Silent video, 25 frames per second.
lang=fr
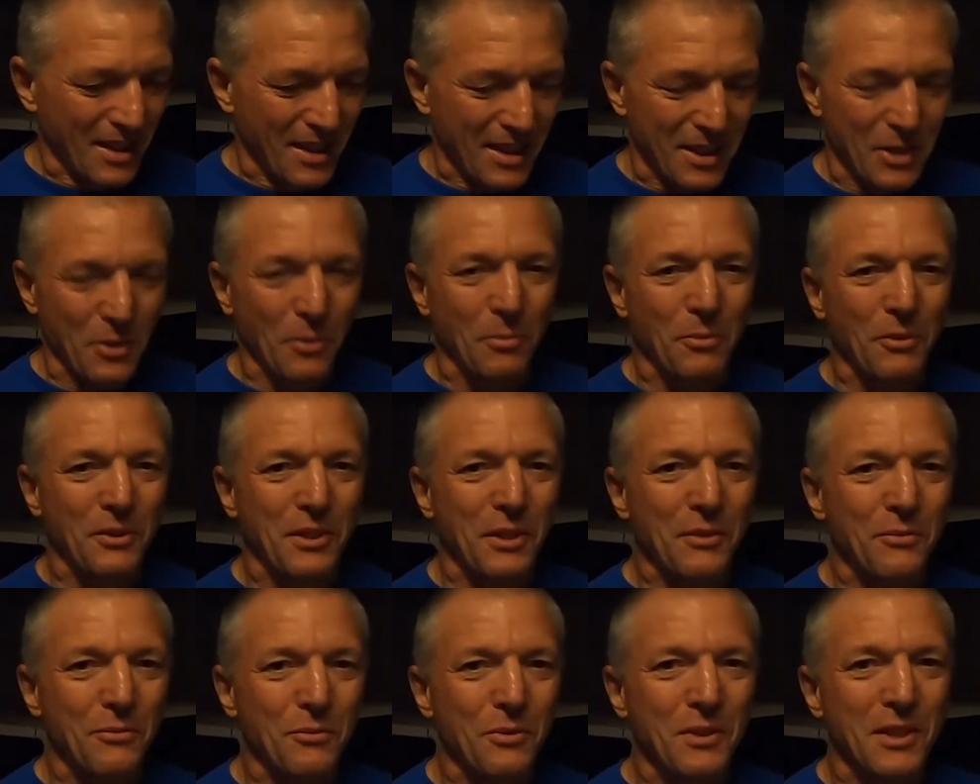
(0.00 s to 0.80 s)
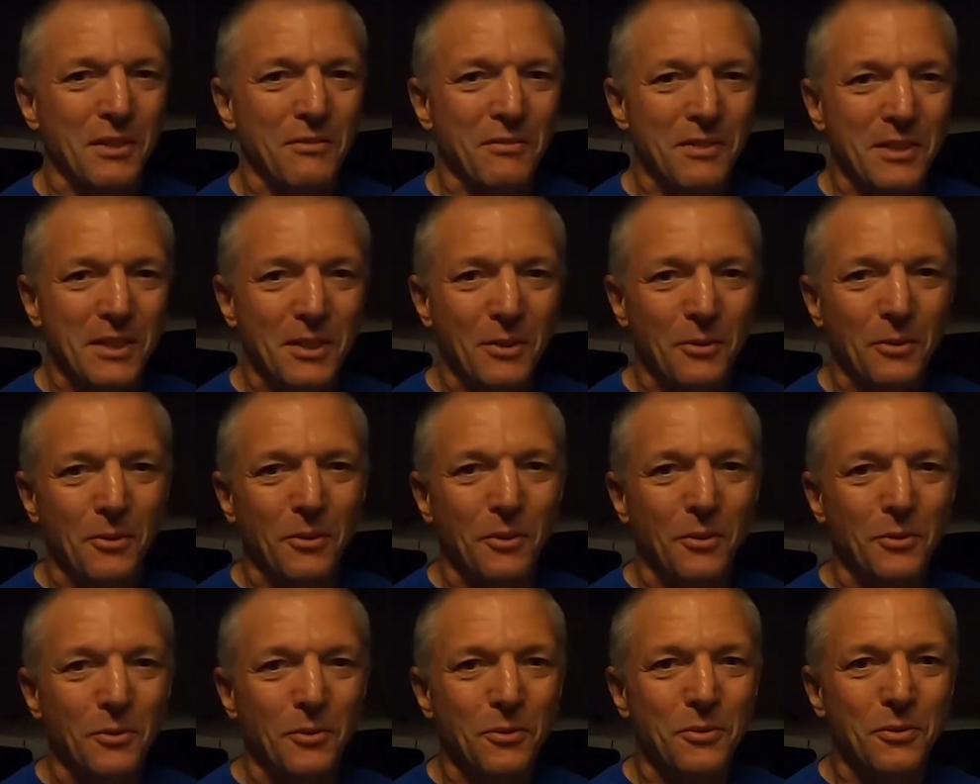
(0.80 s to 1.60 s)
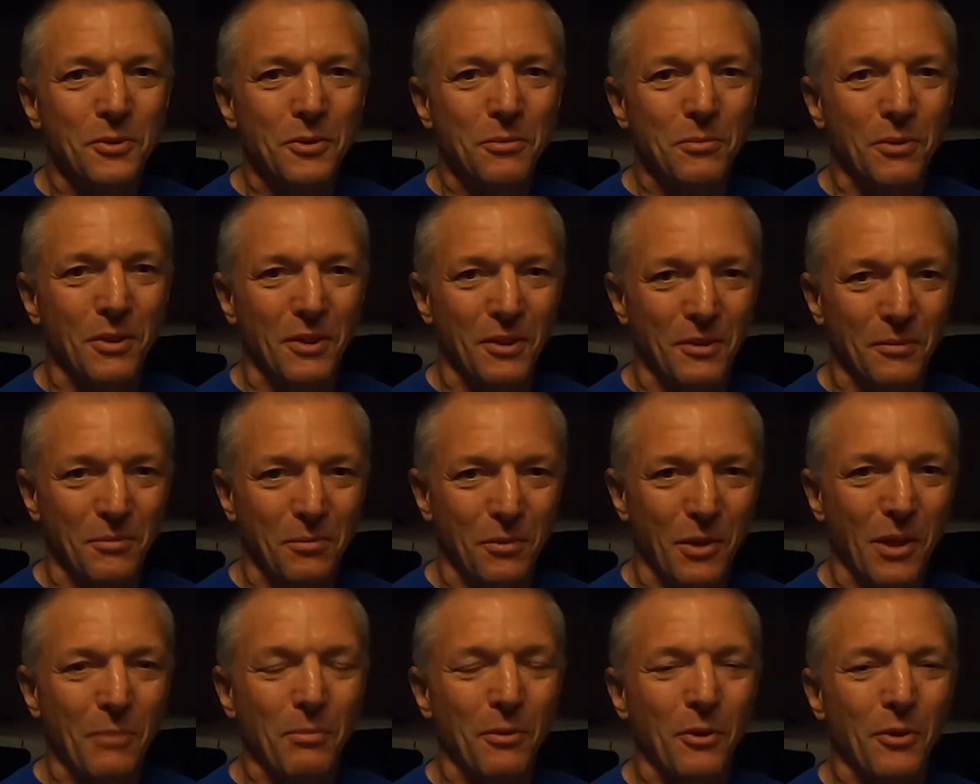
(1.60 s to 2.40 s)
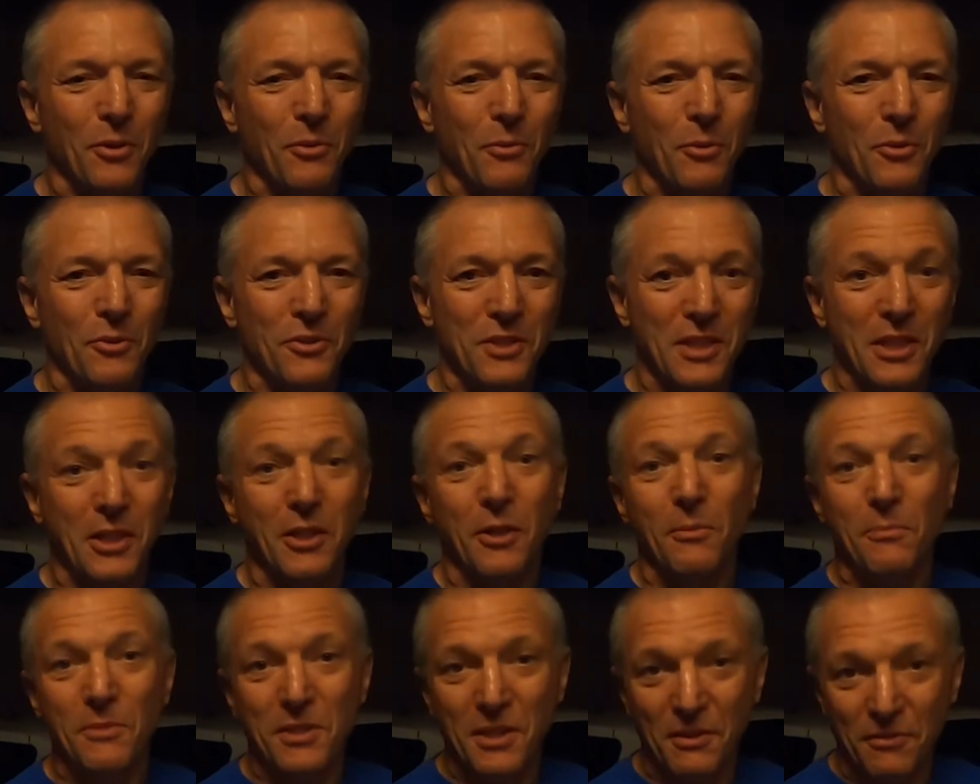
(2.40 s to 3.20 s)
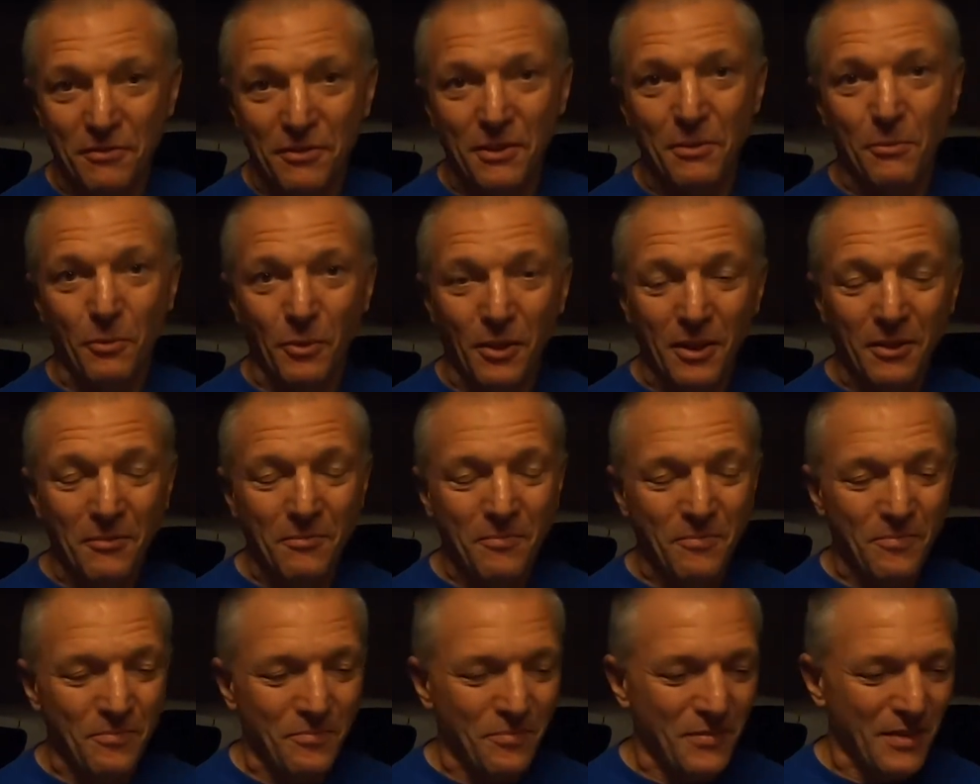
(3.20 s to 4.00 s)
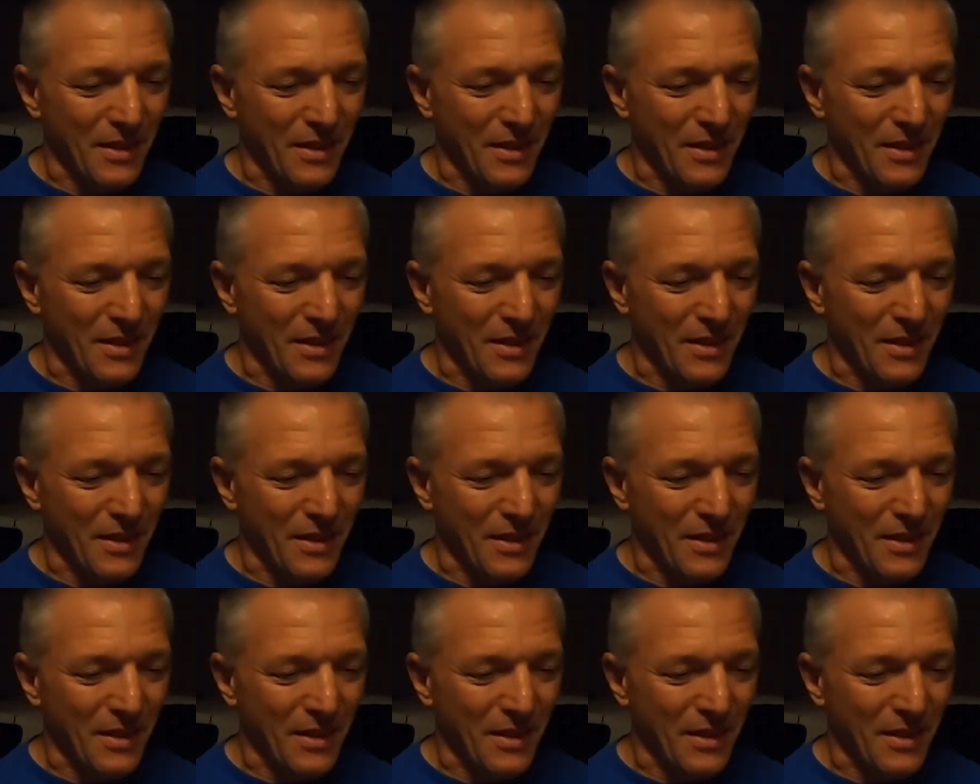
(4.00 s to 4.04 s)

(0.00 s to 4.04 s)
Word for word: qui ont peut-être vu des vidéos dans YouTube pour apprendre le monocycle comme j'ai fait moi